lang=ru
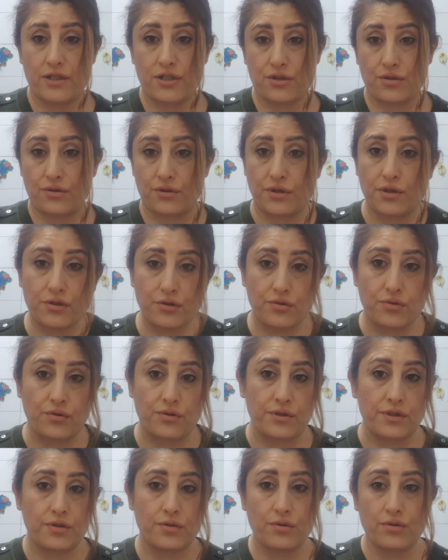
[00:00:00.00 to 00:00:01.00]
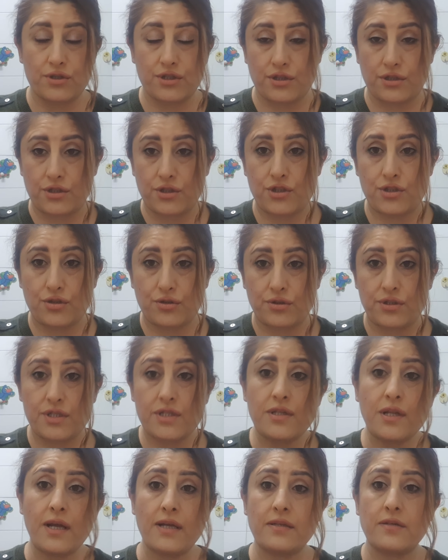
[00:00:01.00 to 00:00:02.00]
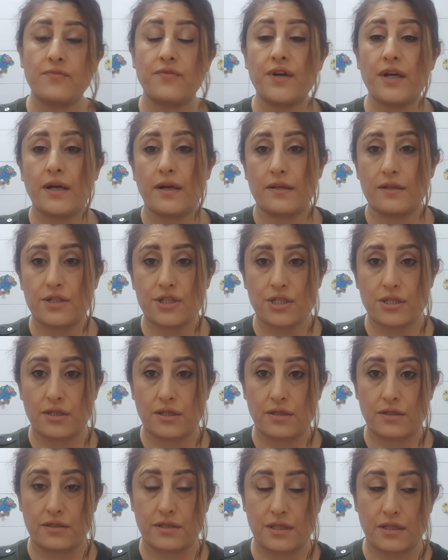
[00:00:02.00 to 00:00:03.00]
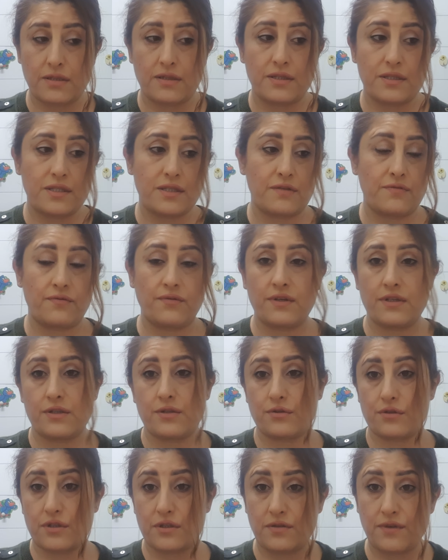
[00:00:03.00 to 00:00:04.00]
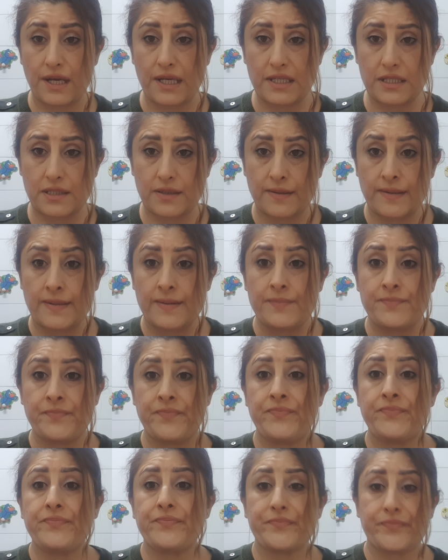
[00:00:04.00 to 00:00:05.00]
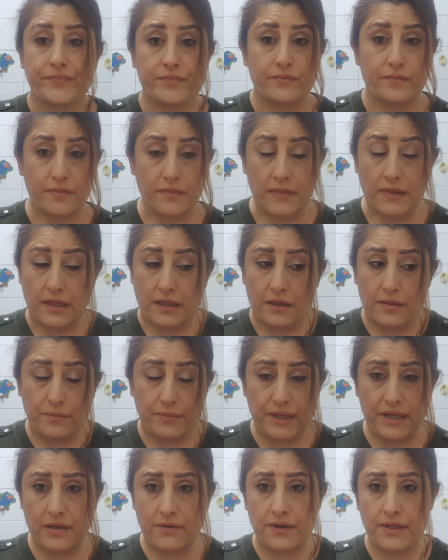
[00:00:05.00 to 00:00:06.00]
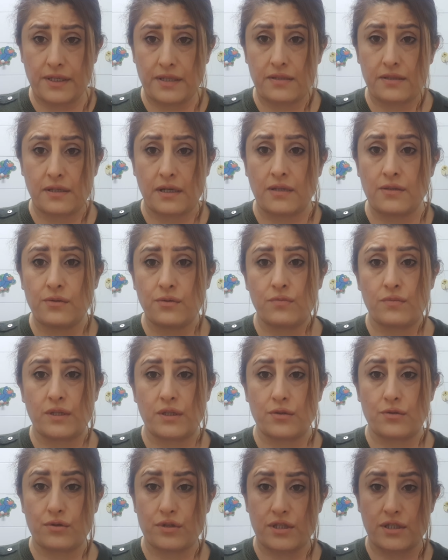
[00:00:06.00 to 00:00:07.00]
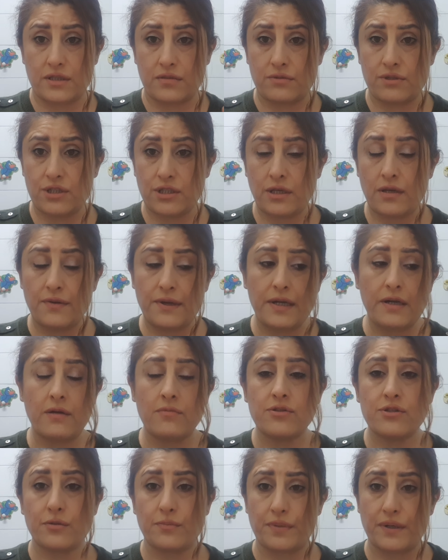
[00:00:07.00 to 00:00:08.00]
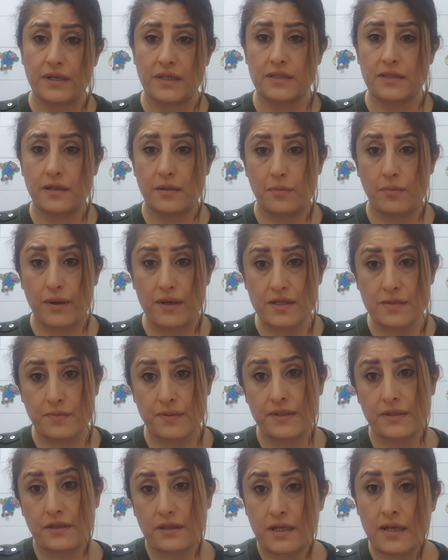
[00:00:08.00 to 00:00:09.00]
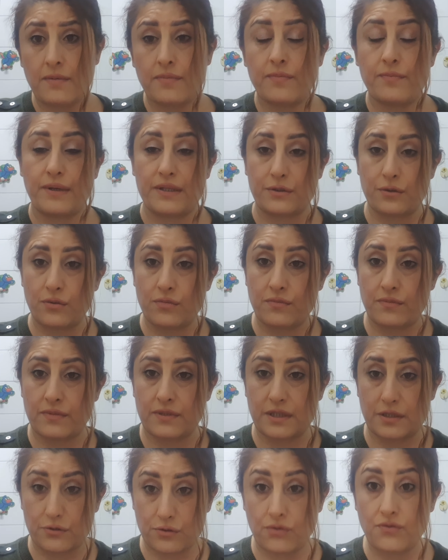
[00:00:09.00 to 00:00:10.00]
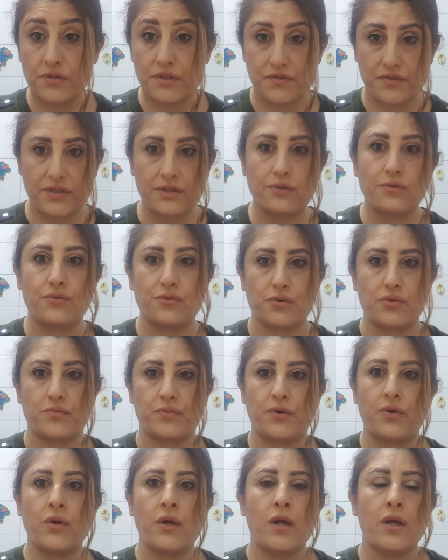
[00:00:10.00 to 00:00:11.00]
что никто не должен ничего не знать, вы, конечно, делаете видеосвязь, поговорить одну минуту с этим человеком, чтобы показал паспорт, и потом засовывать в эту группу.